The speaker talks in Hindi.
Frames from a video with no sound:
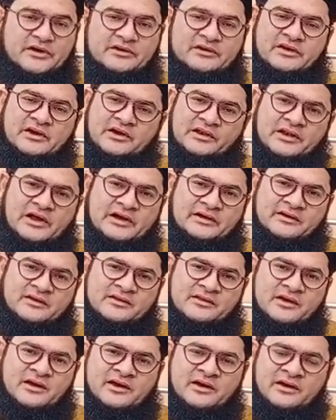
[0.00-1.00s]
ये अल्लाह की
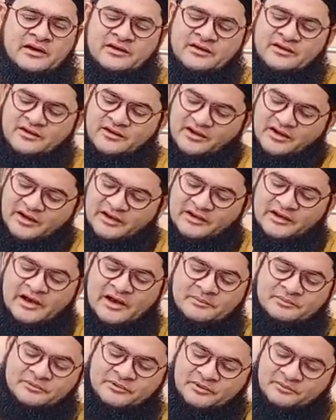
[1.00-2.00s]
देन है अल्लाह
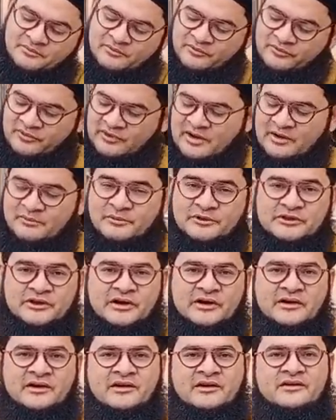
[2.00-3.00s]
आप सबको सलामत
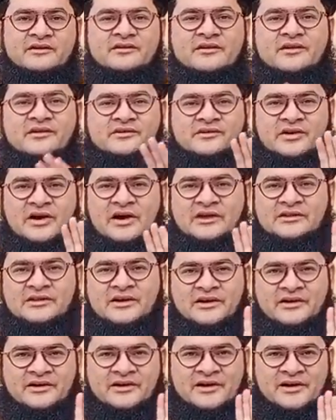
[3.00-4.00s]
रखे शाद
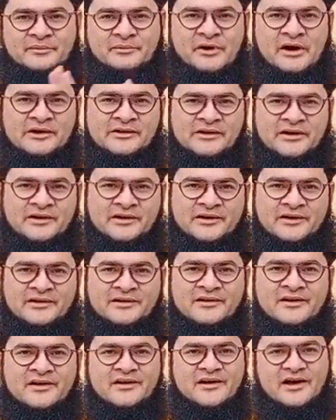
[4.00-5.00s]
रखे आबाद रखे